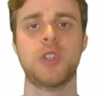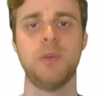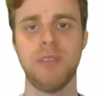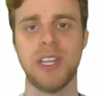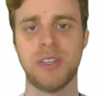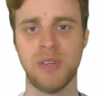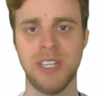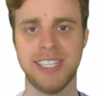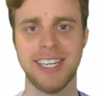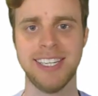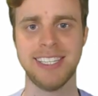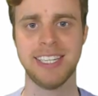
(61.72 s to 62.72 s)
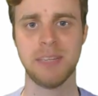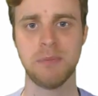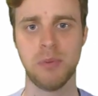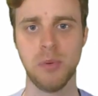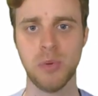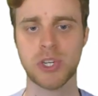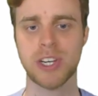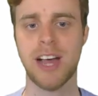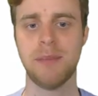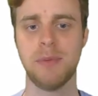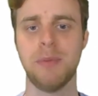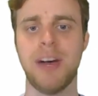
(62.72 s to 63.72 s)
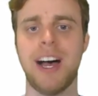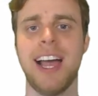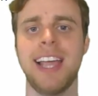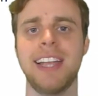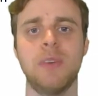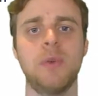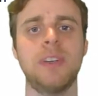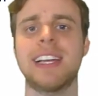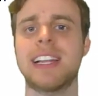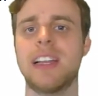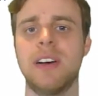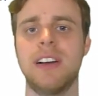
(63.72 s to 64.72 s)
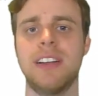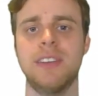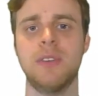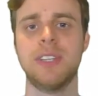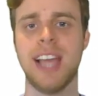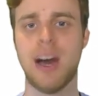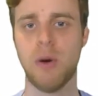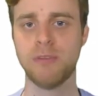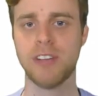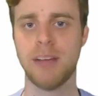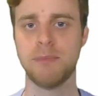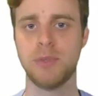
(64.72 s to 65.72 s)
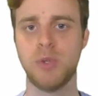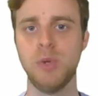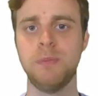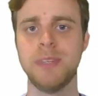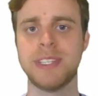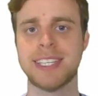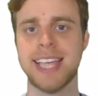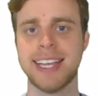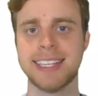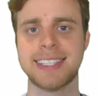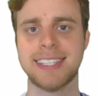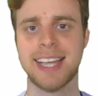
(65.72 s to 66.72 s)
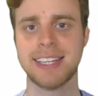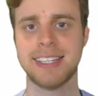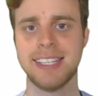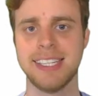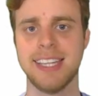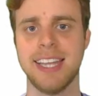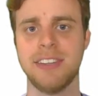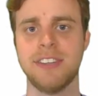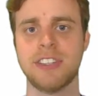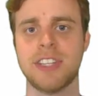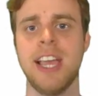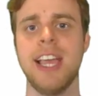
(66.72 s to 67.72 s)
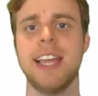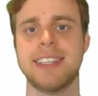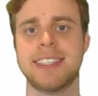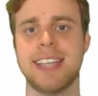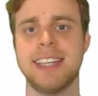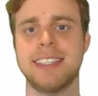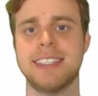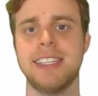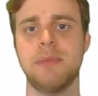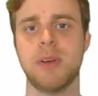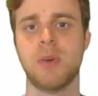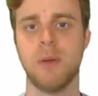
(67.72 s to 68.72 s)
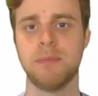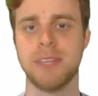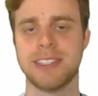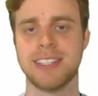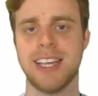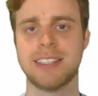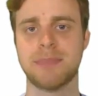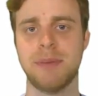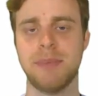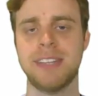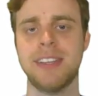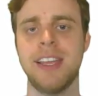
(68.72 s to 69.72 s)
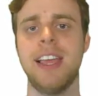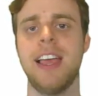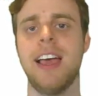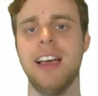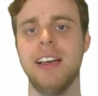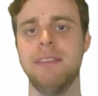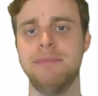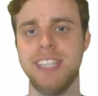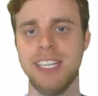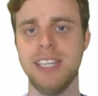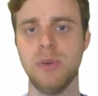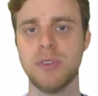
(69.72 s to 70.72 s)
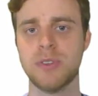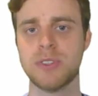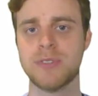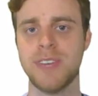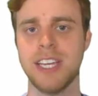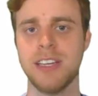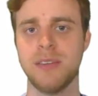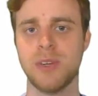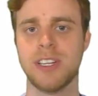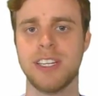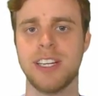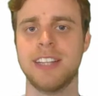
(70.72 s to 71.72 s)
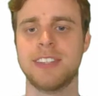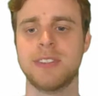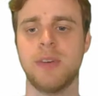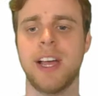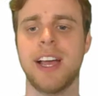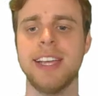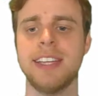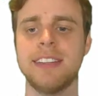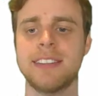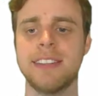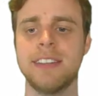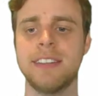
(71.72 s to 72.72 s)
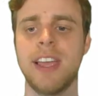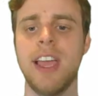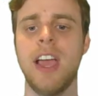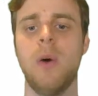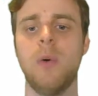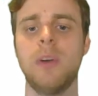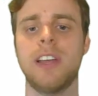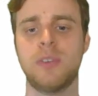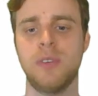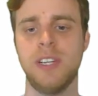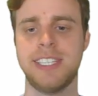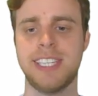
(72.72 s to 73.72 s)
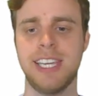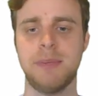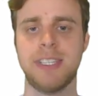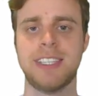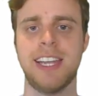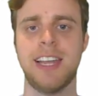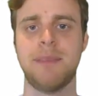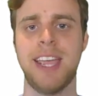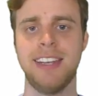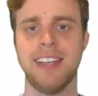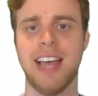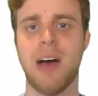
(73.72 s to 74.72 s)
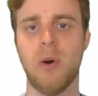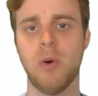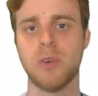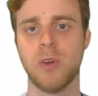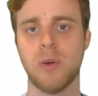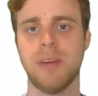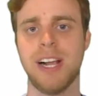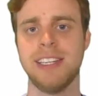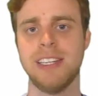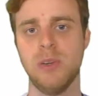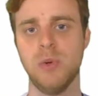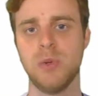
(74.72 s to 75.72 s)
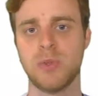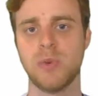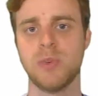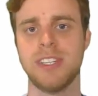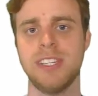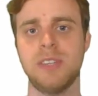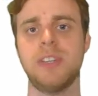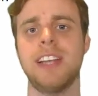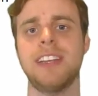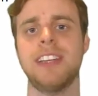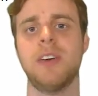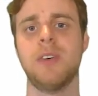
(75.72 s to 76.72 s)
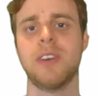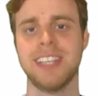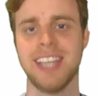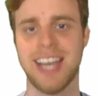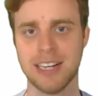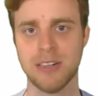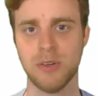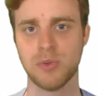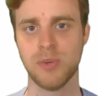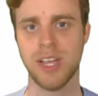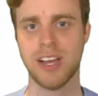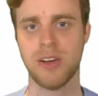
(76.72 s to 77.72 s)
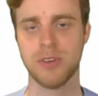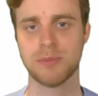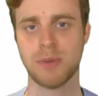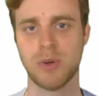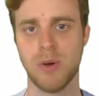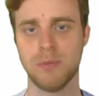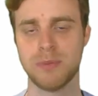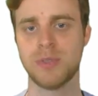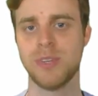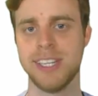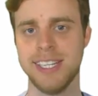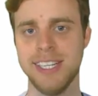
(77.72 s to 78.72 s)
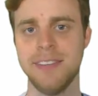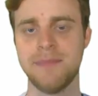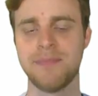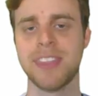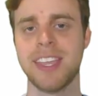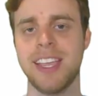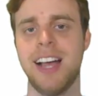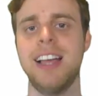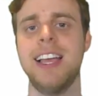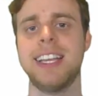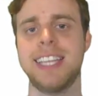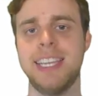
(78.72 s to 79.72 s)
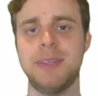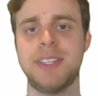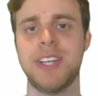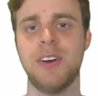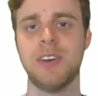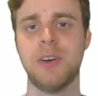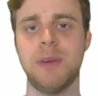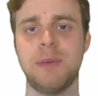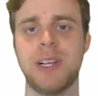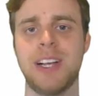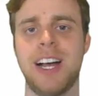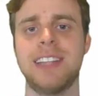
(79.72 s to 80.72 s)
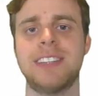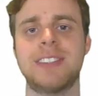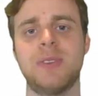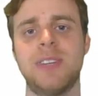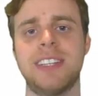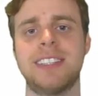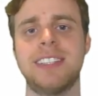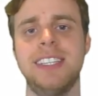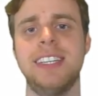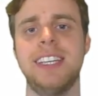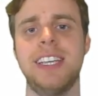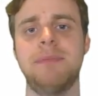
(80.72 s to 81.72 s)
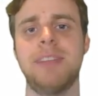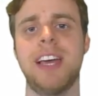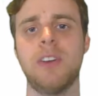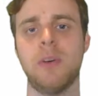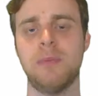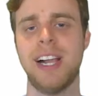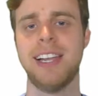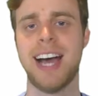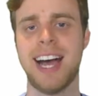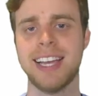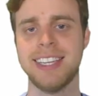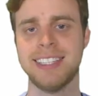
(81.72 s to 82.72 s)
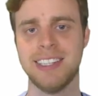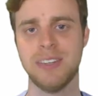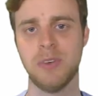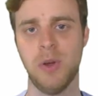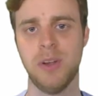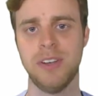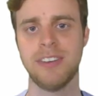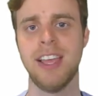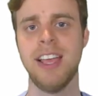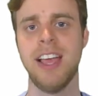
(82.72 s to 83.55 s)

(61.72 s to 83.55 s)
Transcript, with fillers: stimmen natürlich die richtigen Buchstaben überein und der, und der Aufgabentyp ist exakt identisch. Das heißt, ihr bekommt jetzt erstmal mit, ähm, wie die Lösungswege in Wirklichkeit zu errechnen sind. Und natürlich gebe ich dann am Ende auch nochmal die Lösung, die du dann in der Originalklausur herausbekommst oder ihr, ja, gebe ich auch nochmal bekannt, sodass ihr eben dann nochmal nachrechnen könnt,